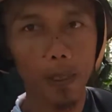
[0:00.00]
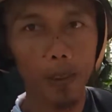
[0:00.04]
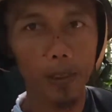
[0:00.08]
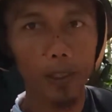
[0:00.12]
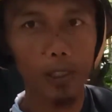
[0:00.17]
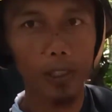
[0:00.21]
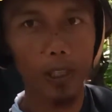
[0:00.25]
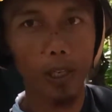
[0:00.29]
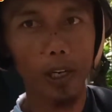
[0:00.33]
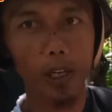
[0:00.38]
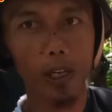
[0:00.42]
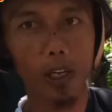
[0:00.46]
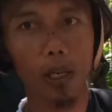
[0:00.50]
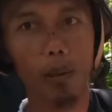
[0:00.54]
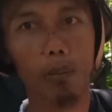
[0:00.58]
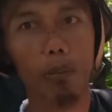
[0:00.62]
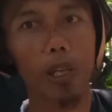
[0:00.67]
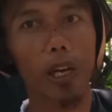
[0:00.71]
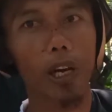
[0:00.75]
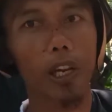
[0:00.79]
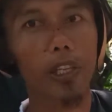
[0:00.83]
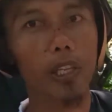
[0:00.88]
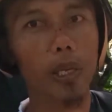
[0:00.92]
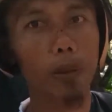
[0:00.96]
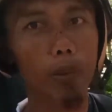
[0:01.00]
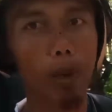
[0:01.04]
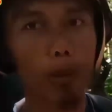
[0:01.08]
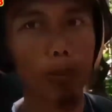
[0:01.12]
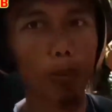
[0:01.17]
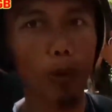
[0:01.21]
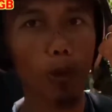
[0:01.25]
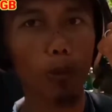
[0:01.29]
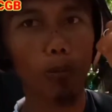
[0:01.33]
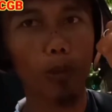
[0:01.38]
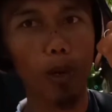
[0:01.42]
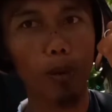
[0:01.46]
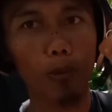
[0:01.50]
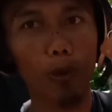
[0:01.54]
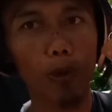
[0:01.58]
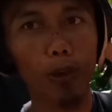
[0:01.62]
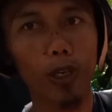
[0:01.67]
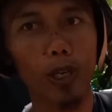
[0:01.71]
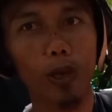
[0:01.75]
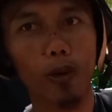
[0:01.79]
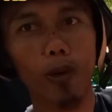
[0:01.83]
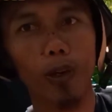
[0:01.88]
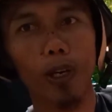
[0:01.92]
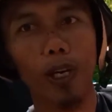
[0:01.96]
Di sana neng belanya
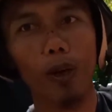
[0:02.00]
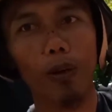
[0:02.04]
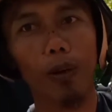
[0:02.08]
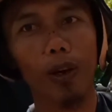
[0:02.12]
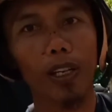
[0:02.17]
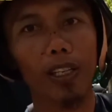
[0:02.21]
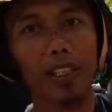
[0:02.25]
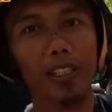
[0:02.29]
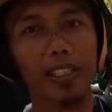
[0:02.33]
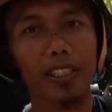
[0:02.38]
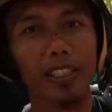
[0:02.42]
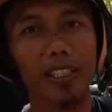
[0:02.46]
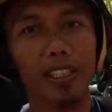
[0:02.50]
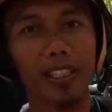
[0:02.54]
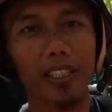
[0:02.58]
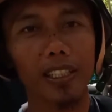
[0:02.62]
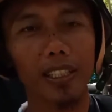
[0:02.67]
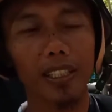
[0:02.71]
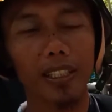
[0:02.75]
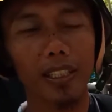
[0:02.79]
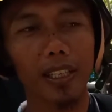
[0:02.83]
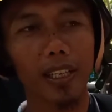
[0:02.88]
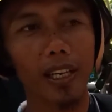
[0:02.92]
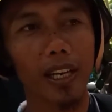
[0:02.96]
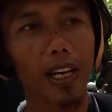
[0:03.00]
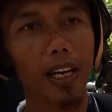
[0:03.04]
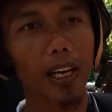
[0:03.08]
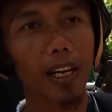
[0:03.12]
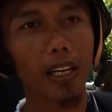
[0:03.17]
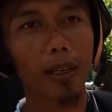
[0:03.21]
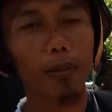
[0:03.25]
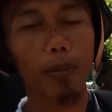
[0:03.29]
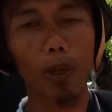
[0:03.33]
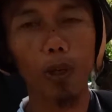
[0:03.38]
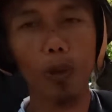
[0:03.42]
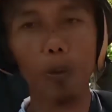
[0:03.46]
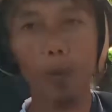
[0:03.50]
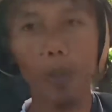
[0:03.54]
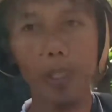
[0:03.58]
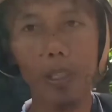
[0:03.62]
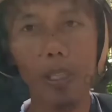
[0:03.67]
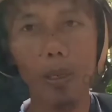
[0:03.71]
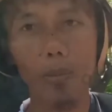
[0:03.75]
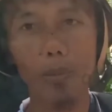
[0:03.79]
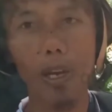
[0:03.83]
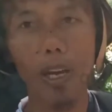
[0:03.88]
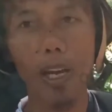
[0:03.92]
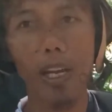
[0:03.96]
babon-babon kawan-kawan. Nah, baru
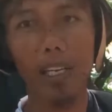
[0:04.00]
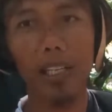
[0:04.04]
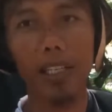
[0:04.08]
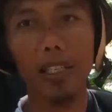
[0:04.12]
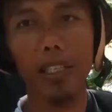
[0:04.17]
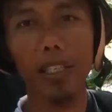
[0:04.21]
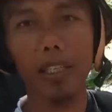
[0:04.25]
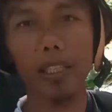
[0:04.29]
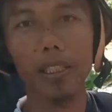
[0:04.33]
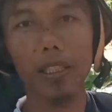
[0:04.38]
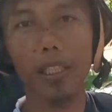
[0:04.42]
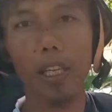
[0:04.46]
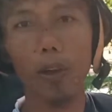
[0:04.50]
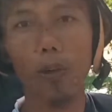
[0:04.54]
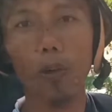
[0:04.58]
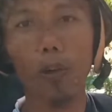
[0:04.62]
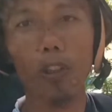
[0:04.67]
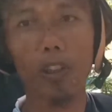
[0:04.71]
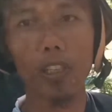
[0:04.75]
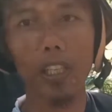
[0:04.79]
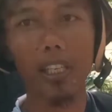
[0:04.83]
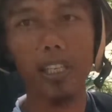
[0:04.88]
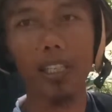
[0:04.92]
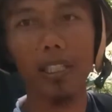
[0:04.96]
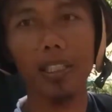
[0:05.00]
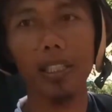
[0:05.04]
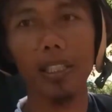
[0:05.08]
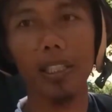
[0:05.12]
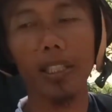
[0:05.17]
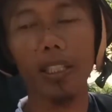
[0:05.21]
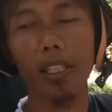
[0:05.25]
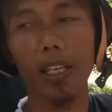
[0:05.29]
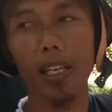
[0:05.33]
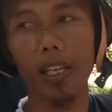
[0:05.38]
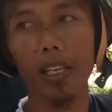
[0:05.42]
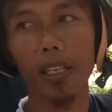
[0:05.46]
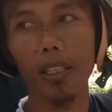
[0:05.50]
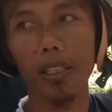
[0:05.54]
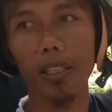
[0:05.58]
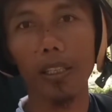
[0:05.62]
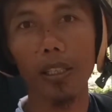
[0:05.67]
pertama kali ini saya ngonten di sini ya.